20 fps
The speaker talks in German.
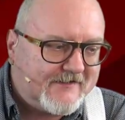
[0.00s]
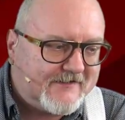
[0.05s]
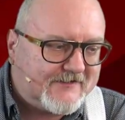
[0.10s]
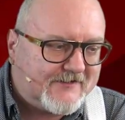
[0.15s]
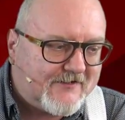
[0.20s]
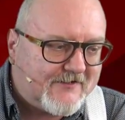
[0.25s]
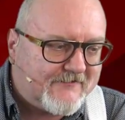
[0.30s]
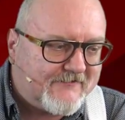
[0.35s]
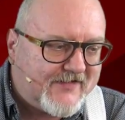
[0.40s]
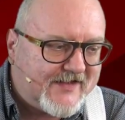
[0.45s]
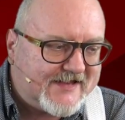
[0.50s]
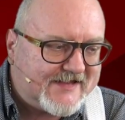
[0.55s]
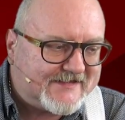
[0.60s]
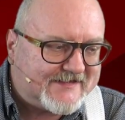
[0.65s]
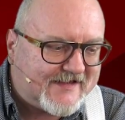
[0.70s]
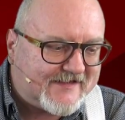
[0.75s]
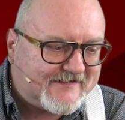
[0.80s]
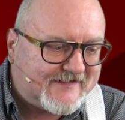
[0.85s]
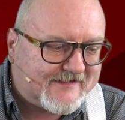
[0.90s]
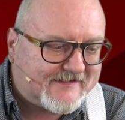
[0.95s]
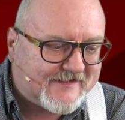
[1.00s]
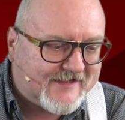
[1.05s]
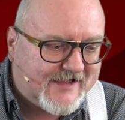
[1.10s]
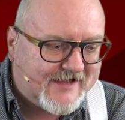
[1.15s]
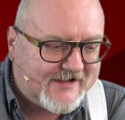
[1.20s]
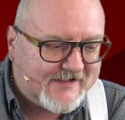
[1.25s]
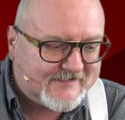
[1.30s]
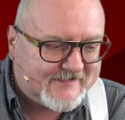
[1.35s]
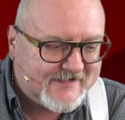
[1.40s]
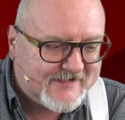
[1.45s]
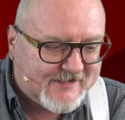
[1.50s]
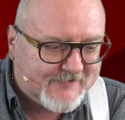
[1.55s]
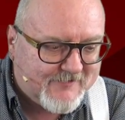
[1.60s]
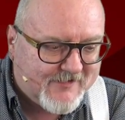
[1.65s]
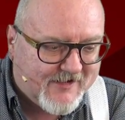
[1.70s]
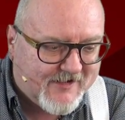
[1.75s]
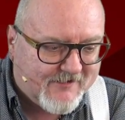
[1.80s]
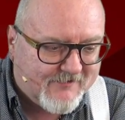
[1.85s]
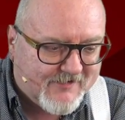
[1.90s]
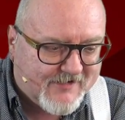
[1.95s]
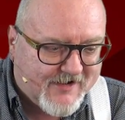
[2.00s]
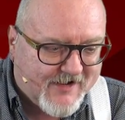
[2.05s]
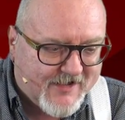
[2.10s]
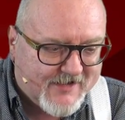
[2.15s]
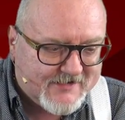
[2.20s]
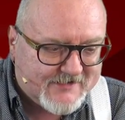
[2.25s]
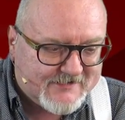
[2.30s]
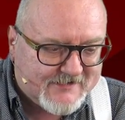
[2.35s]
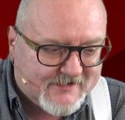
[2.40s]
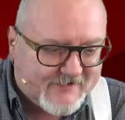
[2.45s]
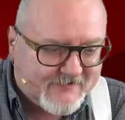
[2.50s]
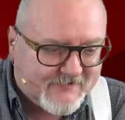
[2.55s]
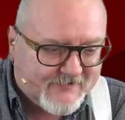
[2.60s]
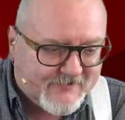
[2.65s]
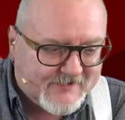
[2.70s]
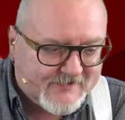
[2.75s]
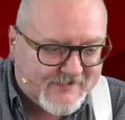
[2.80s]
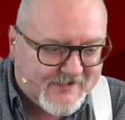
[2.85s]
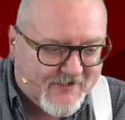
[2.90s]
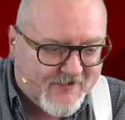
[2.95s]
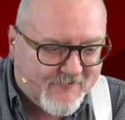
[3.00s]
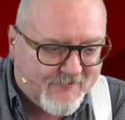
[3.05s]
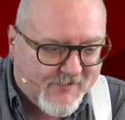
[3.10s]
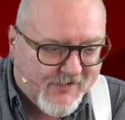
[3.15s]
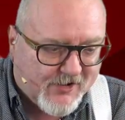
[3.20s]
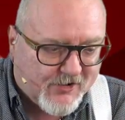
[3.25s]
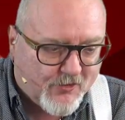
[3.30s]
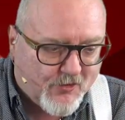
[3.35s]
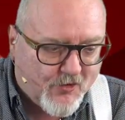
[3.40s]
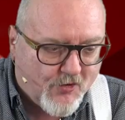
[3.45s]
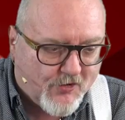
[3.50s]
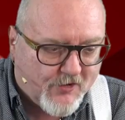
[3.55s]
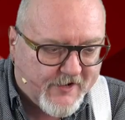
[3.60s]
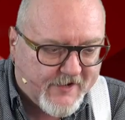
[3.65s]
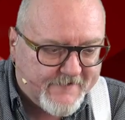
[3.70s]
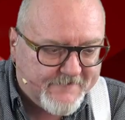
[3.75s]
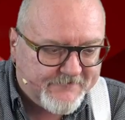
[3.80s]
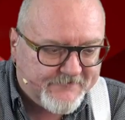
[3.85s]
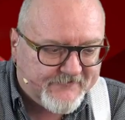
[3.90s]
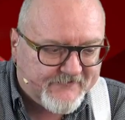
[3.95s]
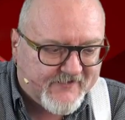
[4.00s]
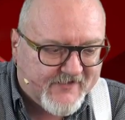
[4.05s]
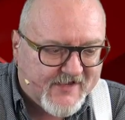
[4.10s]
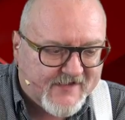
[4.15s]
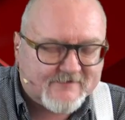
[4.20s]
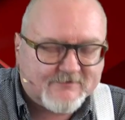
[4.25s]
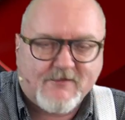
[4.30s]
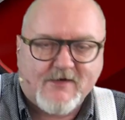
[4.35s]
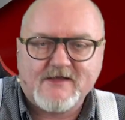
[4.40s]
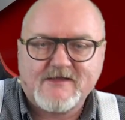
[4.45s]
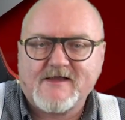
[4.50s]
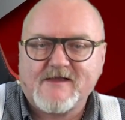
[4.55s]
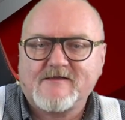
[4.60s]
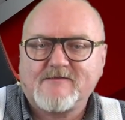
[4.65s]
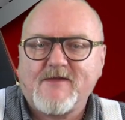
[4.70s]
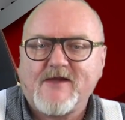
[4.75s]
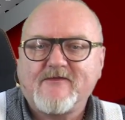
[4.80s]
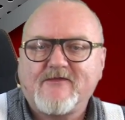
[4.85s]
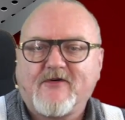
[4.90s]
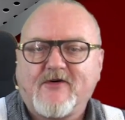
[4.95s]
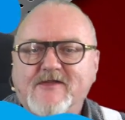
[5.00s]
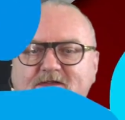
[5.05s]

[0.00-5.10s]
So, wenn ich das jetzt alles hinter mir habe, kann ich natürlich auch mal gucken, was macht jetzt mein